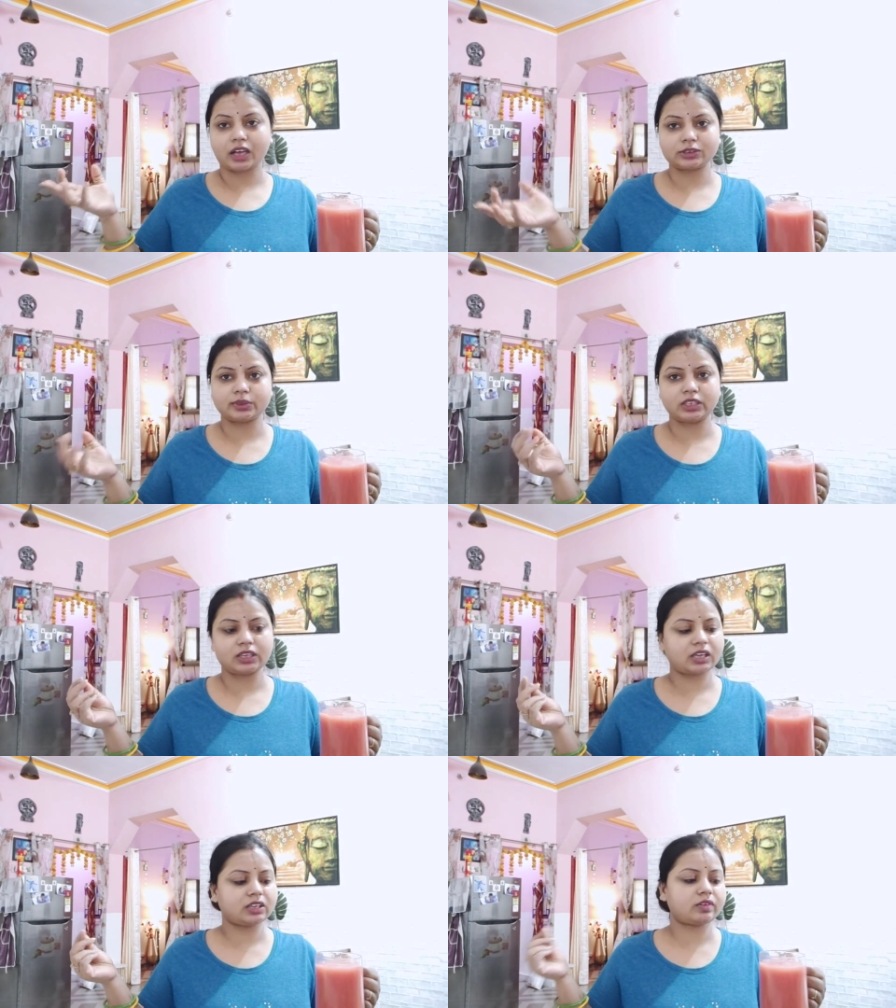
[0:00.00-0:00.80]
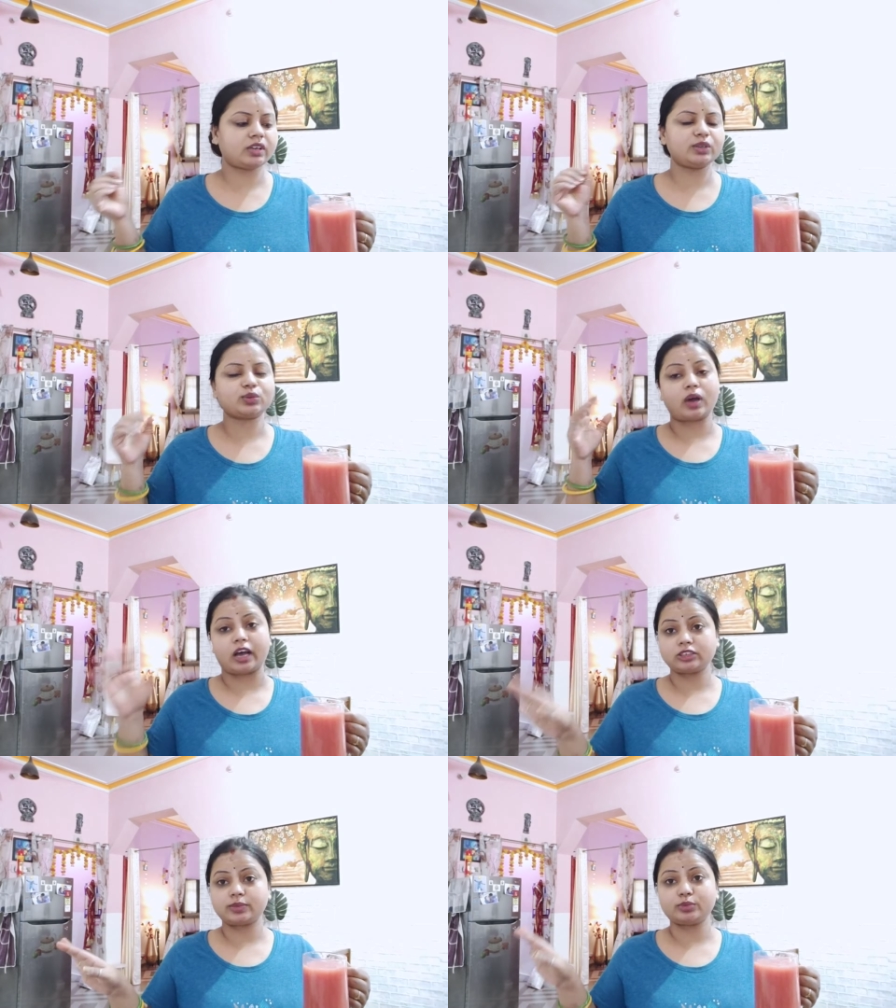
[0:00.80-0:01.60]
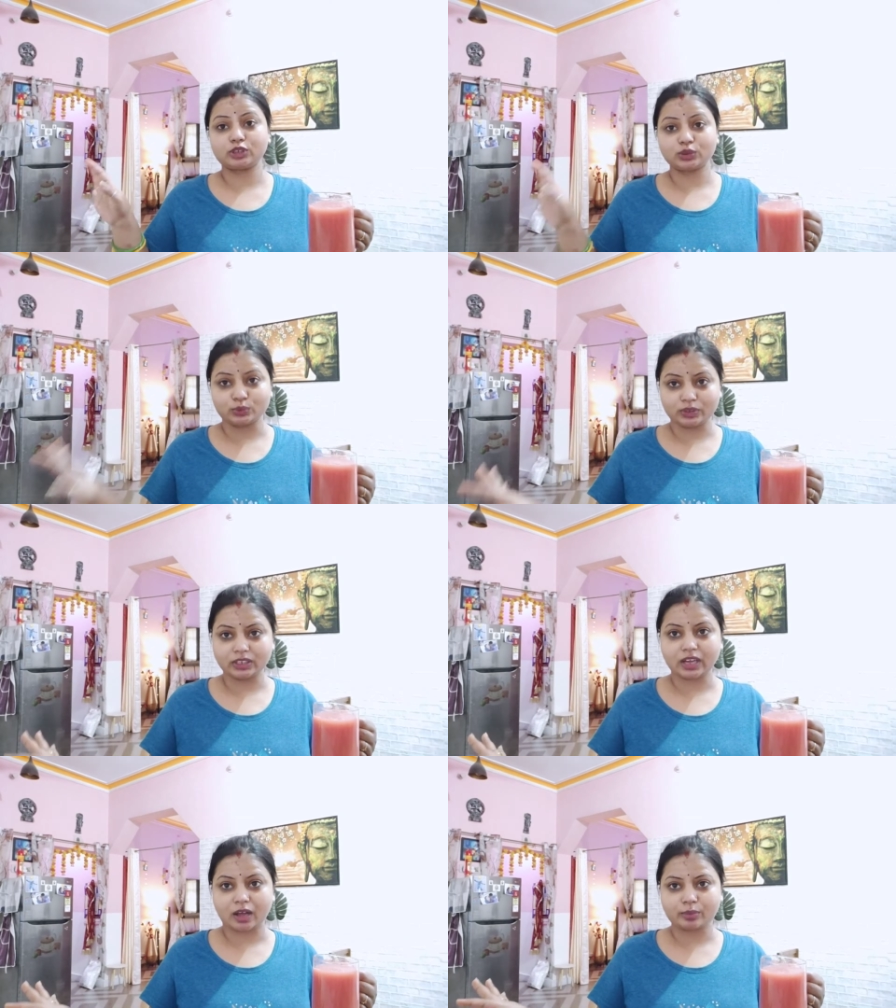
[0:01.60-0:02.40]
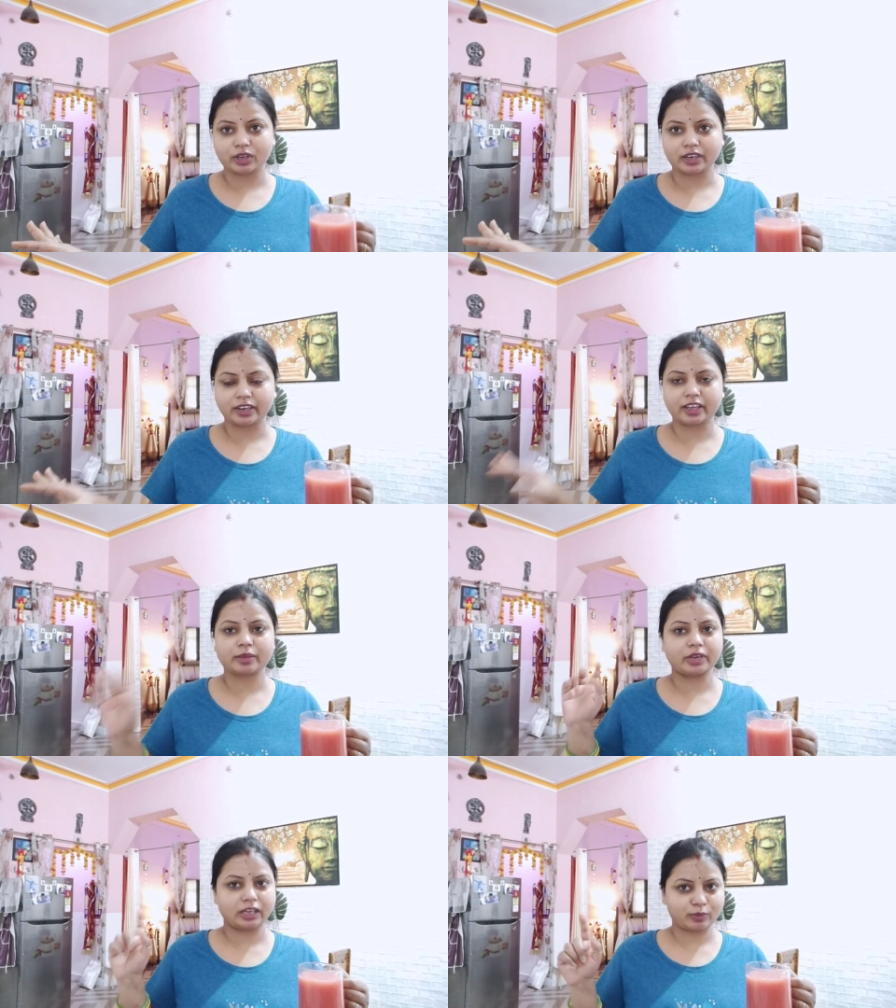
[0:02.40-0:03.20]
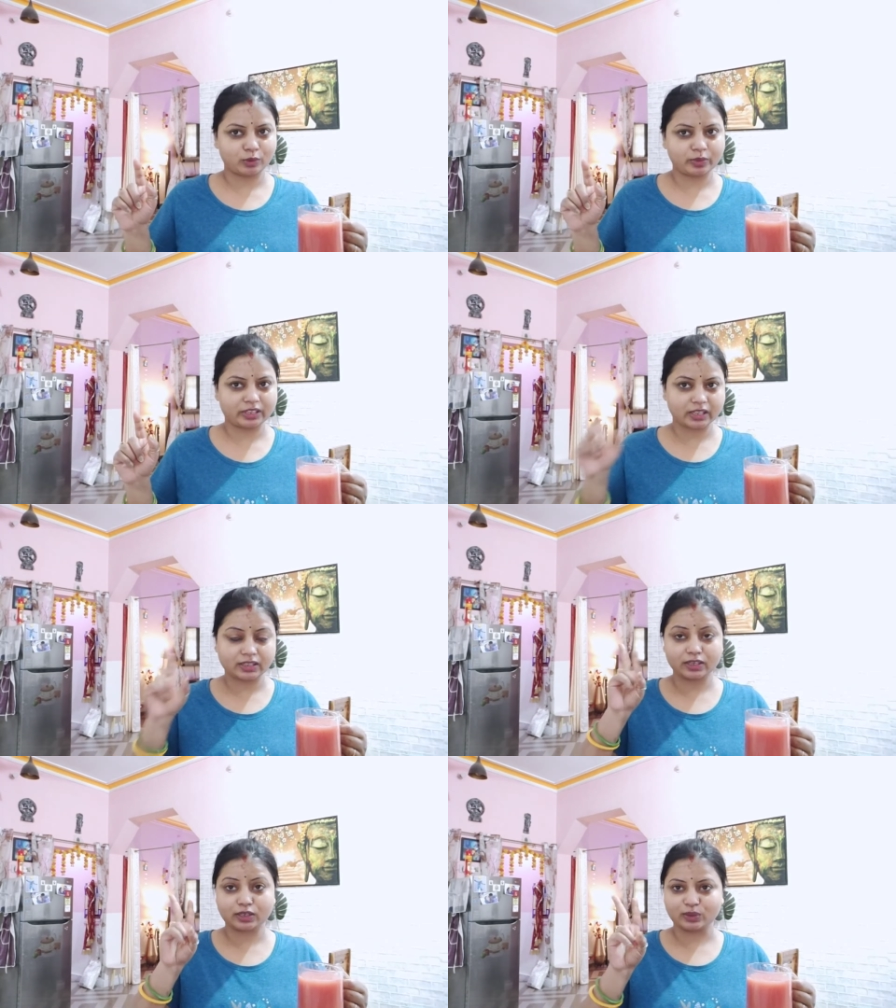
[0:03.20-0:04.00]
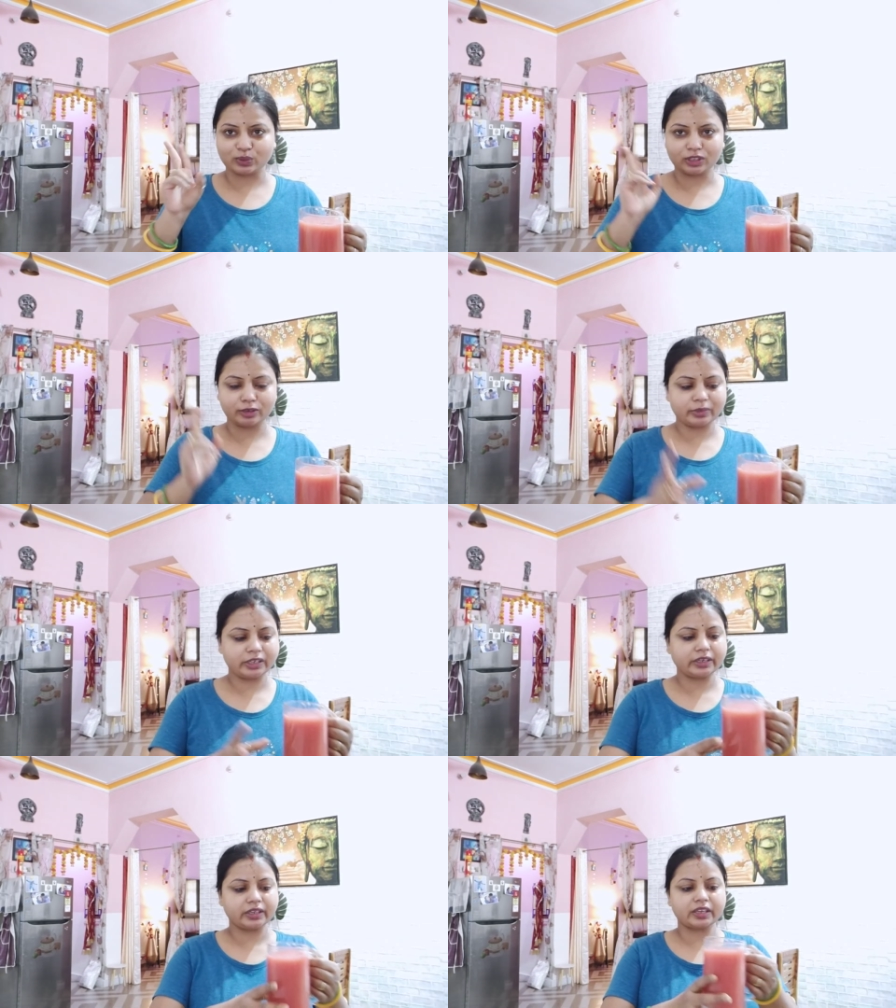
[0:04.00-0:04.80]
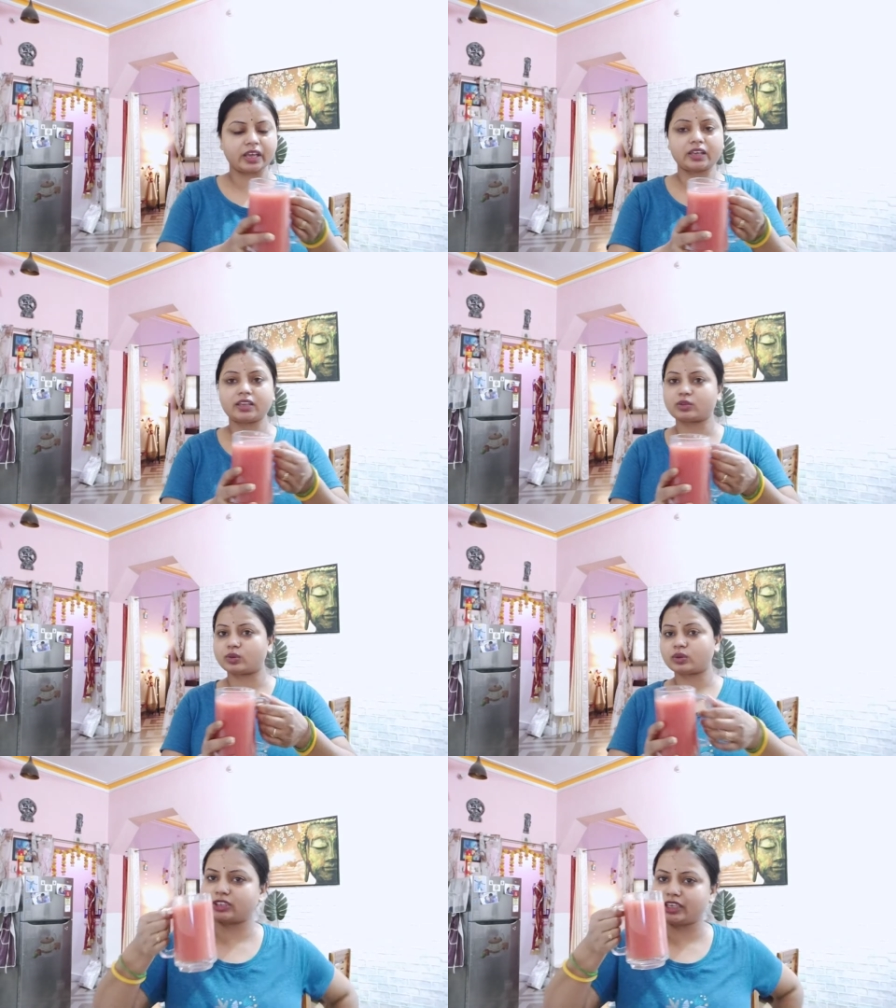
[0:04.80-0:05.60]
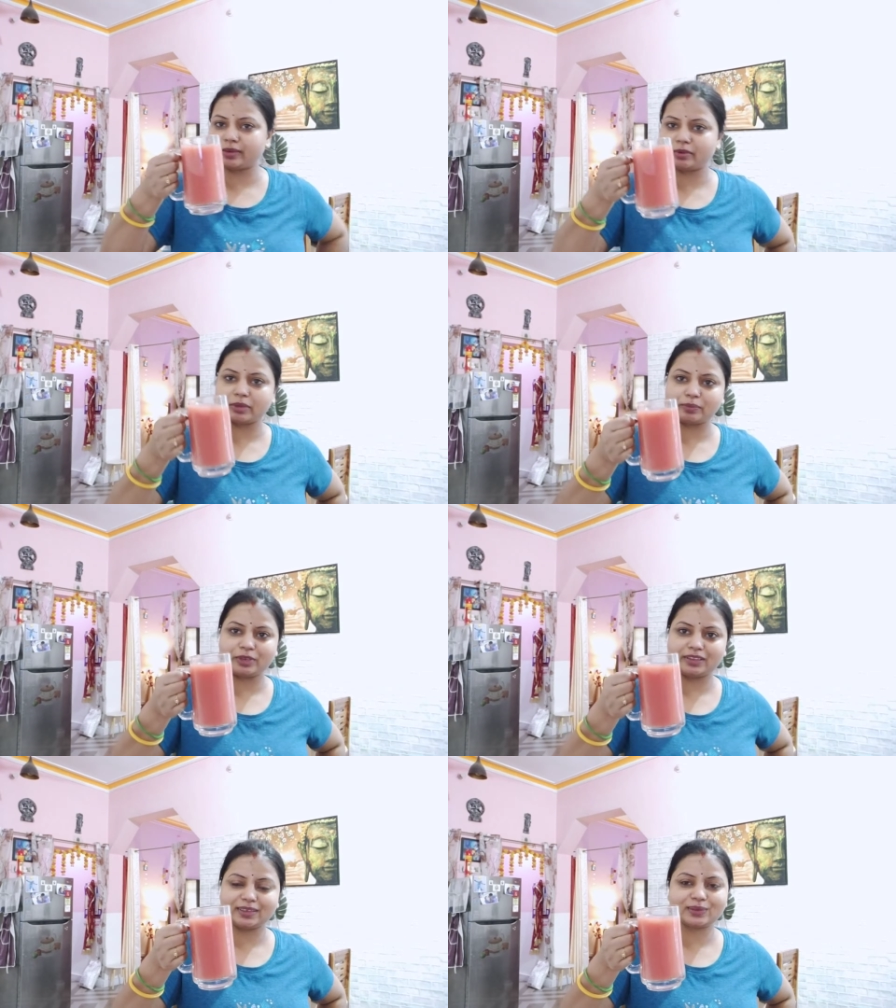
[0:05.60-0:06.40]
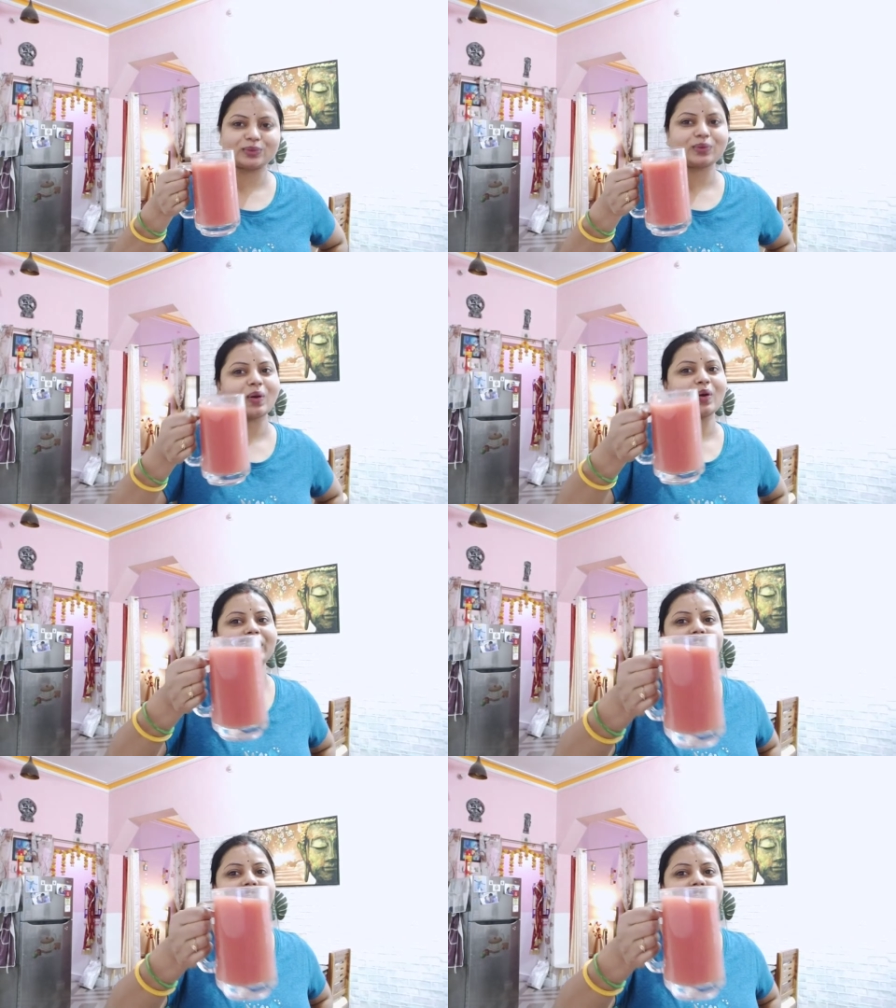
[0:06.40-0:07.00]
आज भी नहीं आने वाली है तो आज भी मुझे खुद ही काम करना है मैंने आपको बताया था ना कि दो दिन मेड नहीं आएगी तो चलिए अभी मैं पीती हूँ और